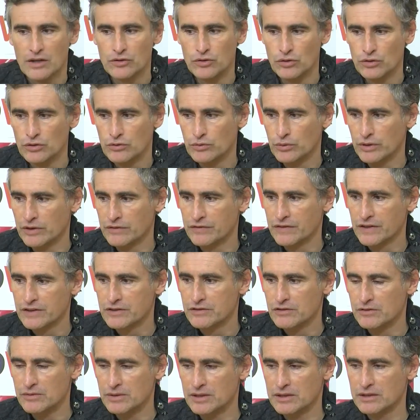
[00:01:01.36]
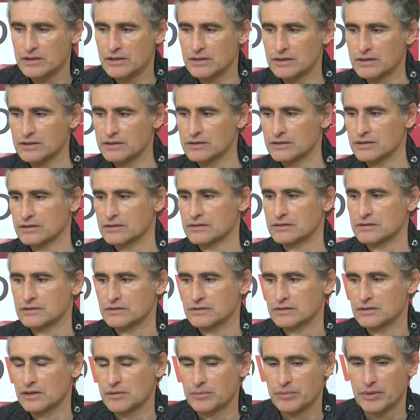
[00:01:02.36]
donc oui, effectivement, on a
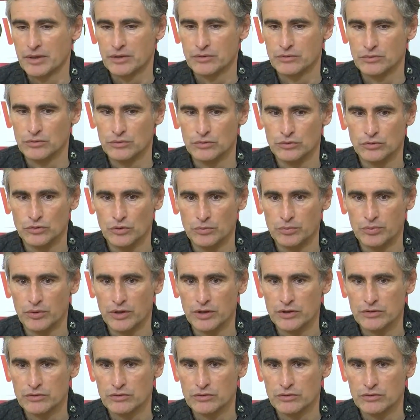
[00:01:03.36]
perdu deux points